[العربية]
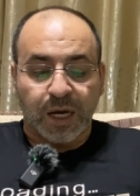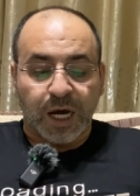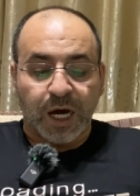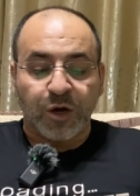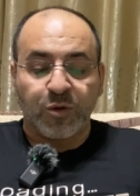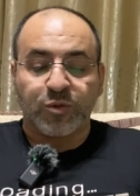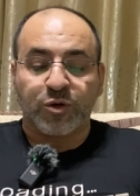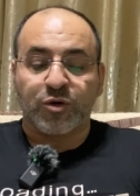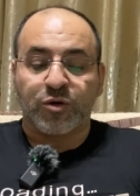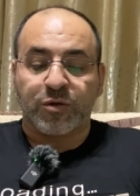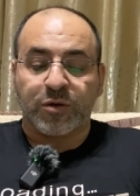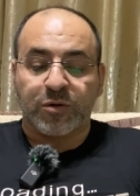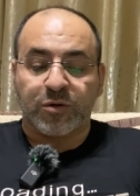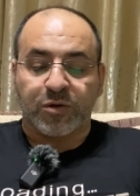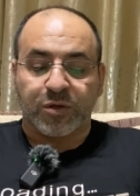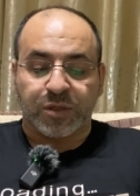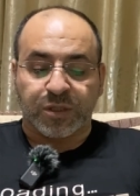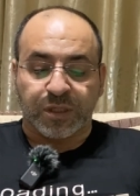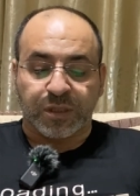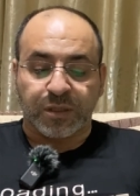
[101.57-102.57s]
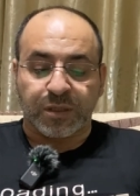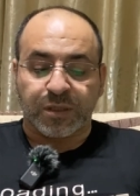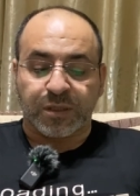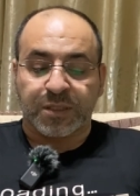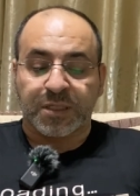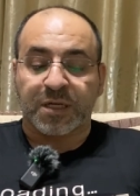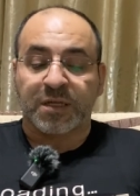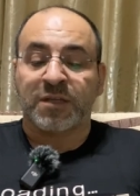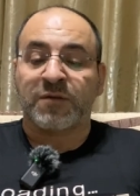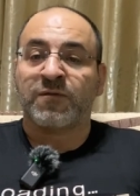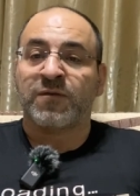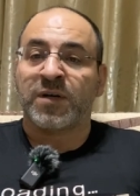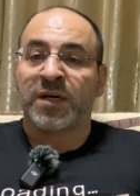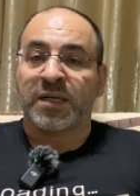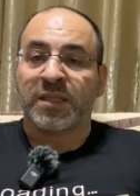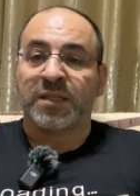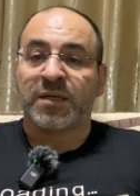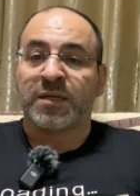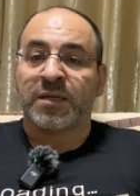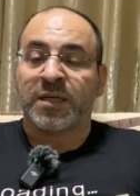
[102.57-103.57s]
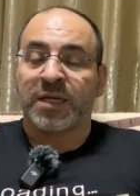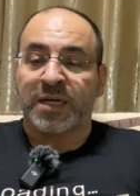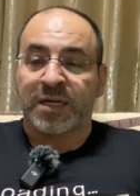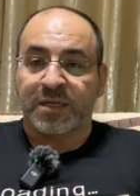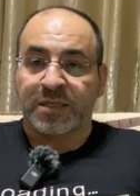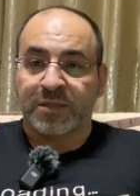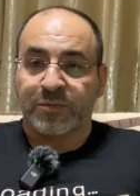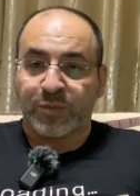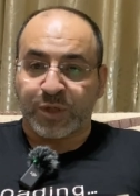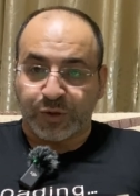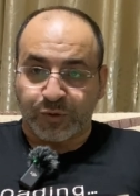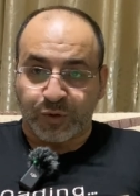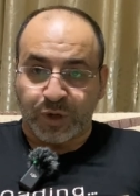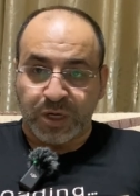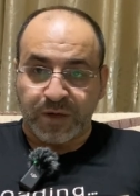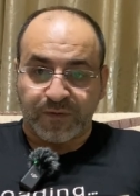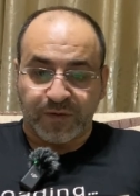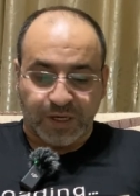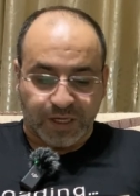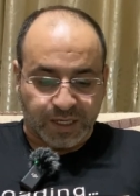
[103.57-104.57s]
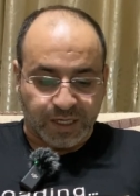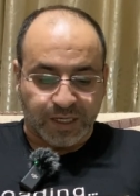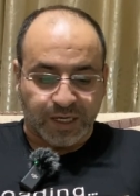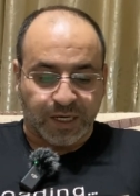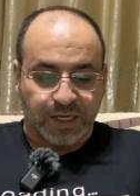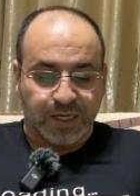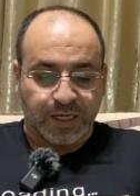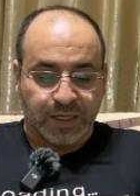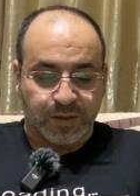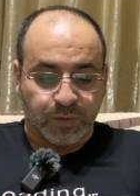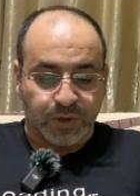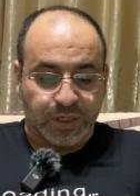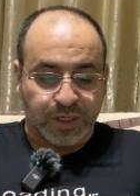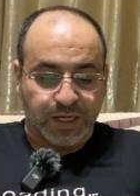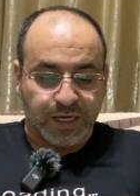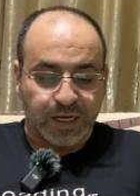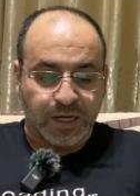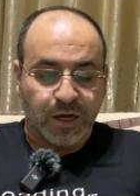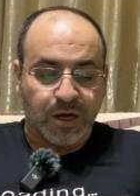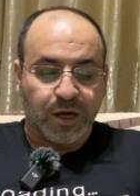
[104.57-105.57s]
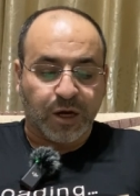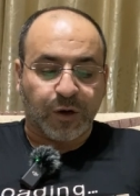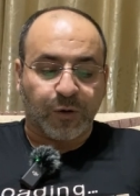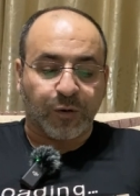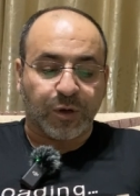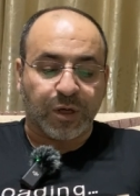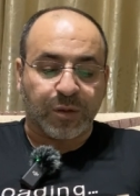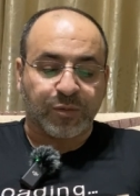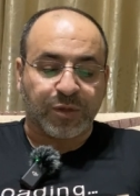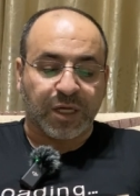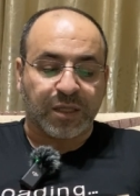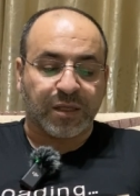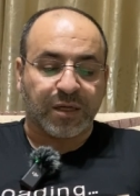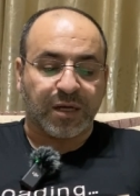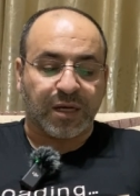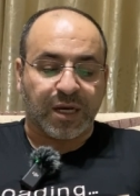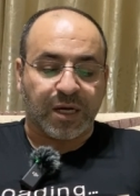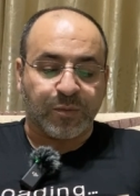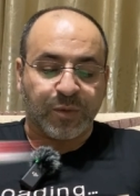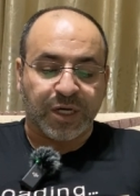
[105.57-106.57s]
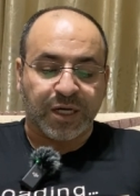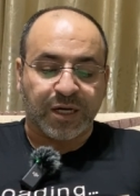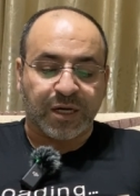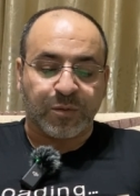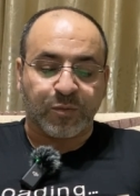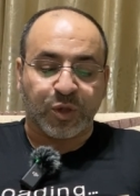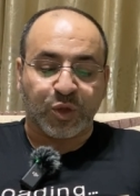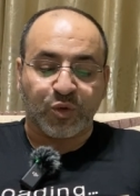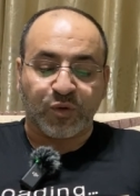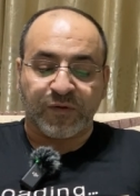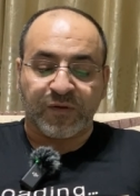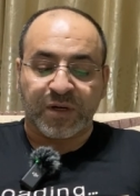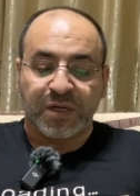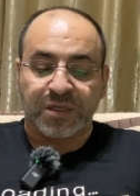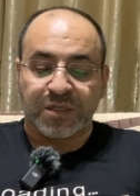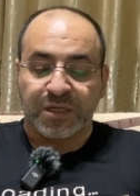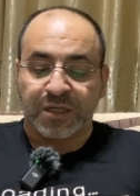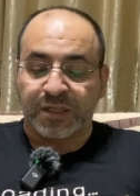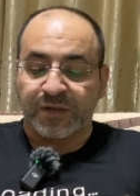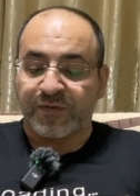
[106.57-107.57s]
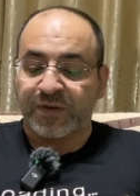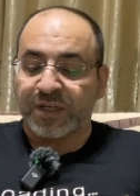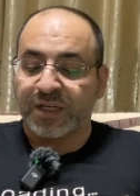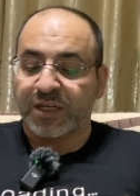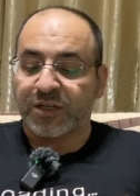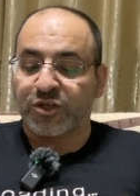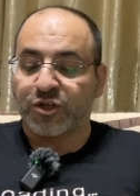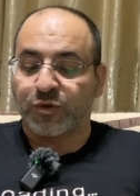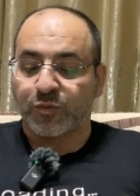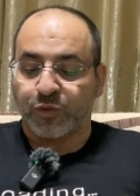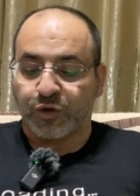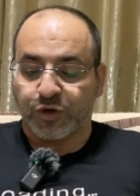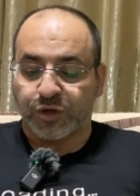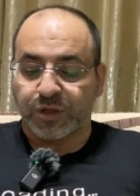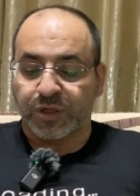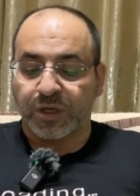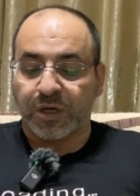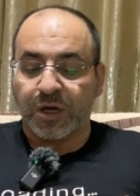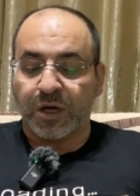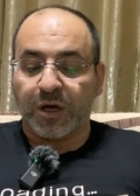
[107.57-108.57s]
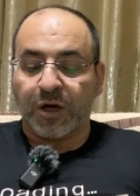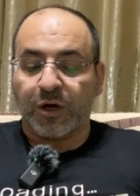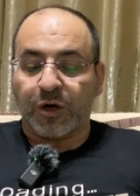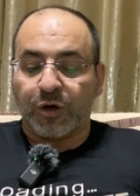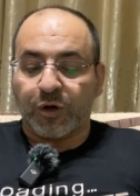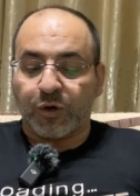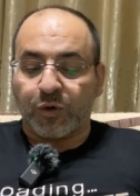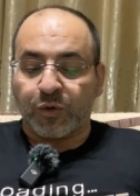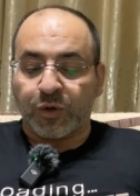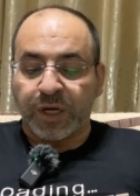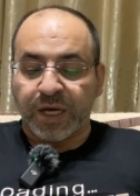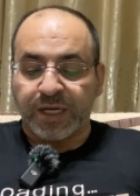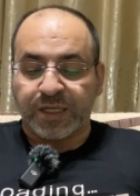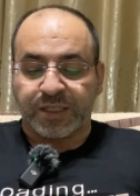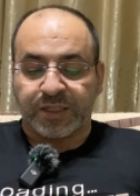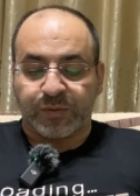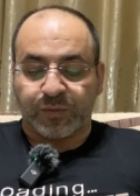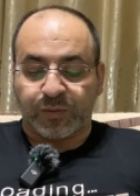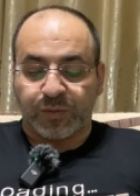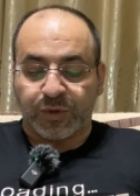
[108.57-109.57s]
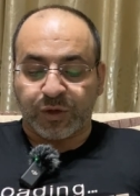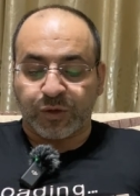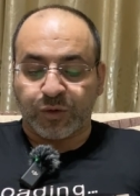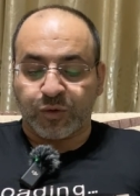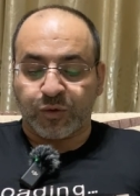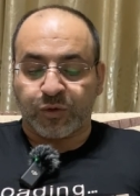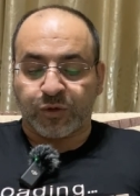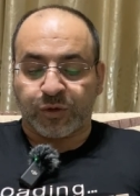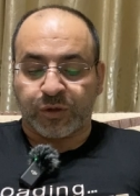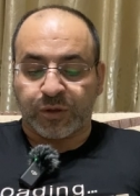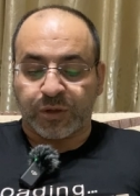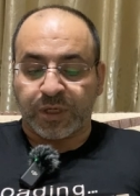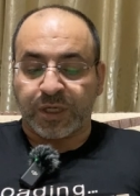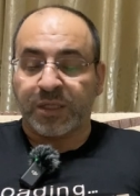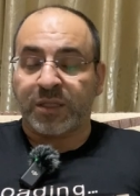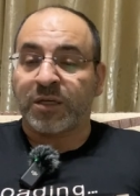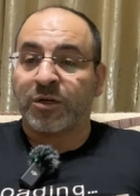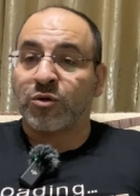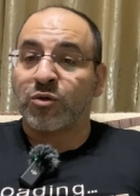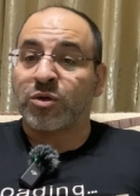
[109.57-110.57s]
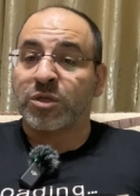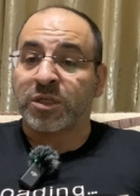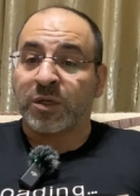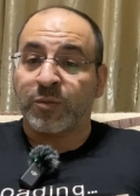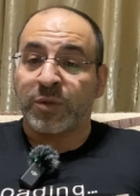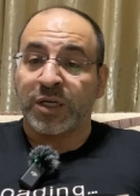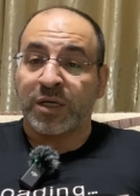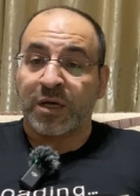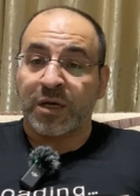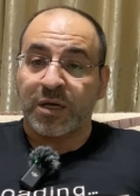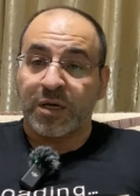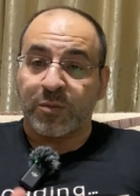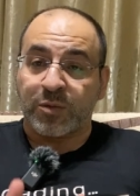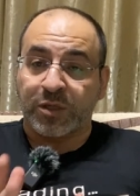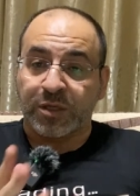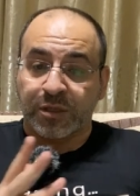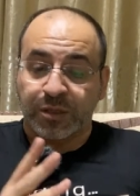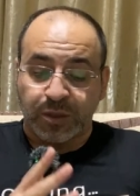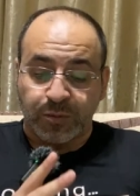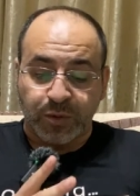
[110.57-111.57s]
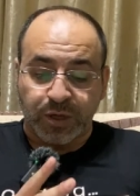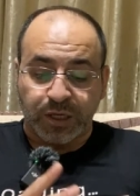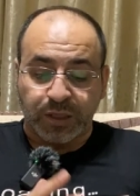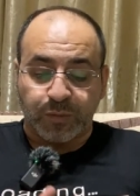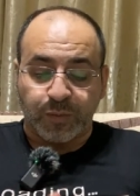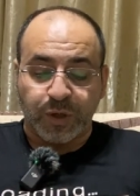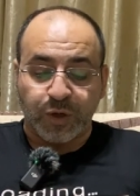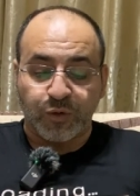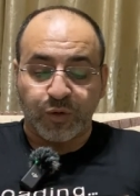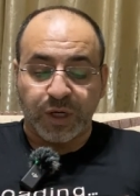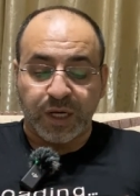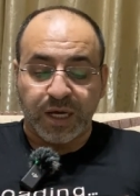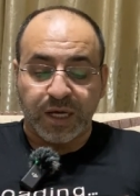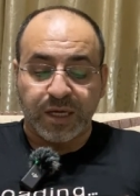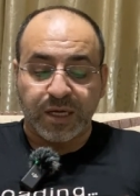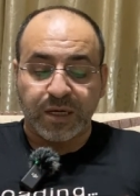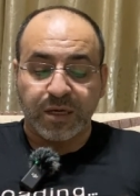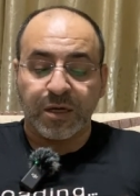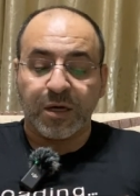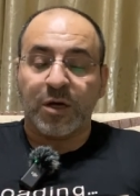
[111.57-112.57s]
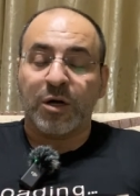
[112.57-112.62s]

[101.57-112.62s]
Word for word: او بتاخذي رخصه سيرتيفايد نيرس ميدوايف حكينا عنها قبل هيك واللي بتعطيها الامريكان ميدويفري سيرتيفيكيشن بورد ولازم يكون عندك رخصة من نقابة التمريض بالولاية